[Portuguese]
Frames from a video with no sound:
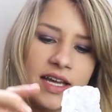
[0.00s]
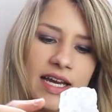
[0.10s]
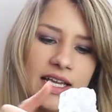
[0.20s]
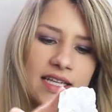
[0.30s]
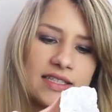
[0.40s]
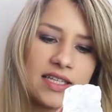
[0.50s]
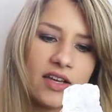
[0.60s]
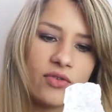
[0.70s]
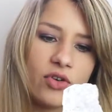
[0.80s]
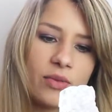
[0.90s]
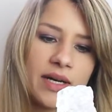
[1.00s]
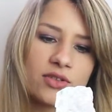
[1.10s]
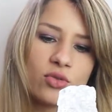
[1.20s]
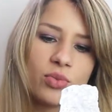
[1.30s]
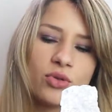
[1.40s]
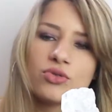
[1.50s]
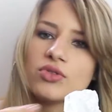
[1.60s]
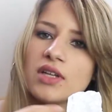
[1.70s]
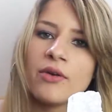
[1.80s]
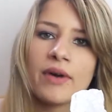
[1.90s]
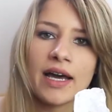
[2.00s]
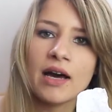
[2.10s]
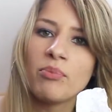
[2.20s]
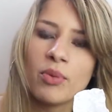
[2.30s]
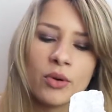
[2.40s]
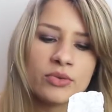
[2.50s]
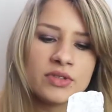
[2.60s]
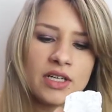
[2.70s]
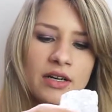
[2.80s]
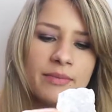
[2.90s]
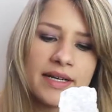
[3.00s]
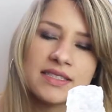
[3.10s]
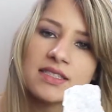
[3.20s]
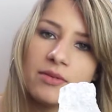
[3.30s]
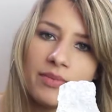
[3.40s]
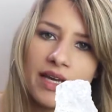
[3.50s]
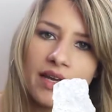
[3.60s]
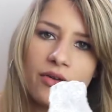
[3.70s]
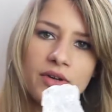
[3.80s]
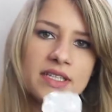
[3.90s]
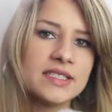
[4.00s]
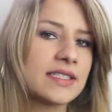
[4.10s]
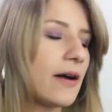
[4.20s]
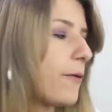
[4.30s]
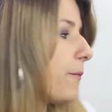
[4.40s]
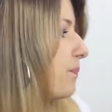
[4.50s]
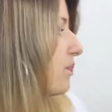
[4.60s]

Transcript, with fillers: ela está em formato bruto, não é a ponta, mas também é o cristal.